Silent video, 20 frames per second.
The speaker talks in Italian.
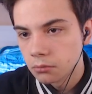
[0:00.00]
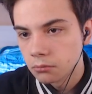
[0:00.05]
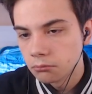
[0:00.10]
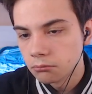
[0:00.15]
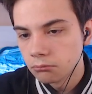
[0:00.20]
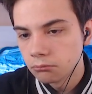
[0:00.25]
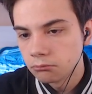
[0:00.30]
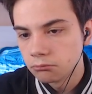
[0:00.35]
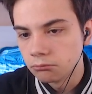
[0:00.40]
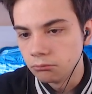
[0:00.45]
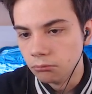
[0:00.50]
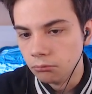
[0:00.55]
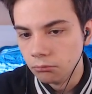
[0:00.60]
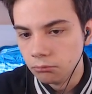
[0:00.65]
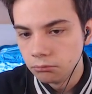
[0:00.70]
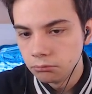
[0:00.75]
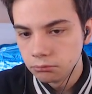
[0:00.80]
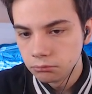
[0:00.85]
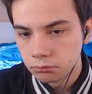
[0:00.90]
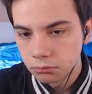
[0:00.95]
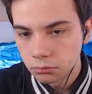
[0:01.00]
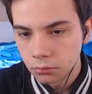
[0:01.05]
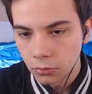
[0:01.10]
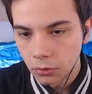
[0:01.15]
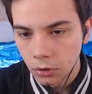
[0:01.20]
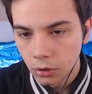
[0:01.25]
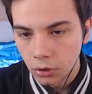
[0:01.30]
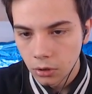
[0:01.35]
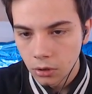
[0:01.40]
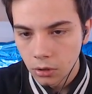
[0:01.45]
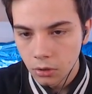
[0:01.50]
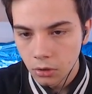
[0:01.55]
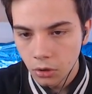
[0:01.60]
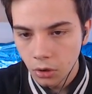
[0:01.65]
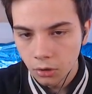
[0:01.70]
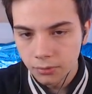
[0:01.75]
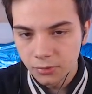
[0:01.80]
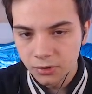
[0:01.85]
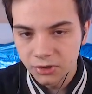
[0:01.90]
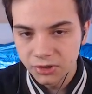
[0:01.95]
Mm.
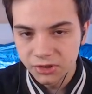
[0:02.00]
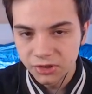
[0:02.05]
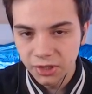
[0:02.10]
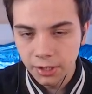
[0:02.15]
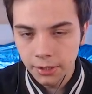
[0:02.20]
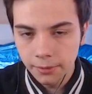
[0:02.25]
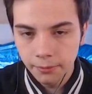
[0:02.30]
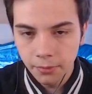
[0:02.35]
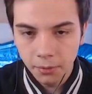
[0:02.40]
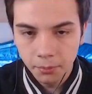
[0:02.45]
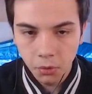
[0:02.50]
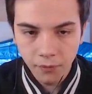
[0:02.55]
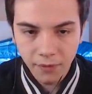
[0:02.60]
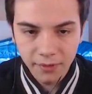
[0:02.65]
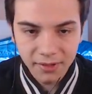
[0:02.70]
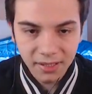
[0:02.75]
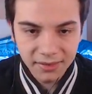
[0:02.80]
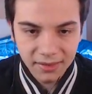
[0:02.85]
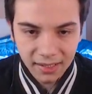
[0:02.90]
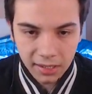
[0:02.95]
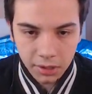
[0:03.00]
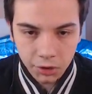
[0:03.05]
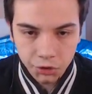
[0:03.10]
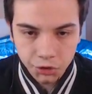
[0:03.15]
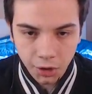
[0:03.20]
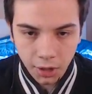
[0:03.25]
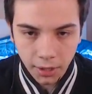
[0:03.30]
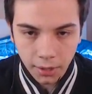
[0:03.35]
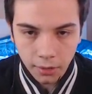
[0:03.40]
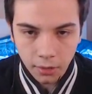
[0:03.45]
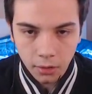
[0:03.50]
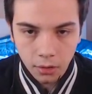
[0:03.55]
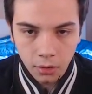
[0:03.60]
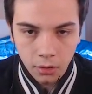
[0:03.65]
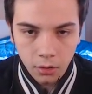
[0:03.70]
No, mi sembra... Però vedete che c'è...